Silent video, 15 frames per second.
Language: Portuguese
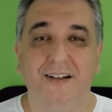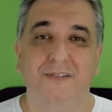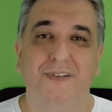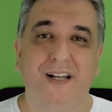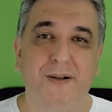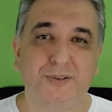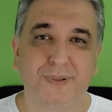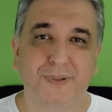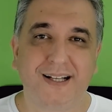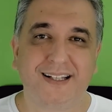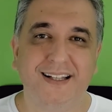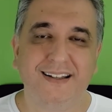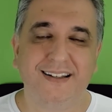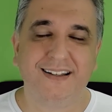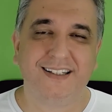Ficamos por
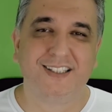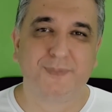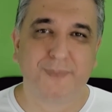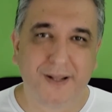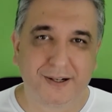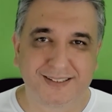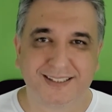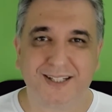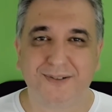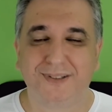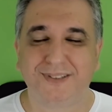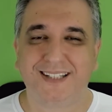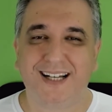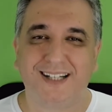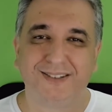aqui, espero que você tenha
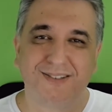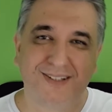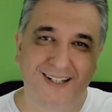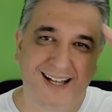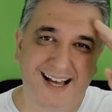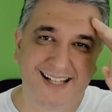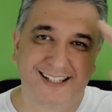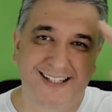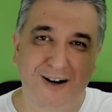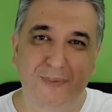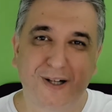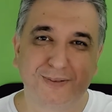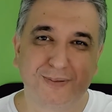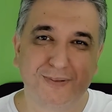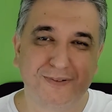gostado. Até o
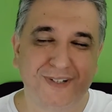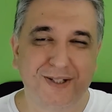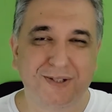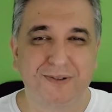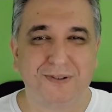próximo vídeo.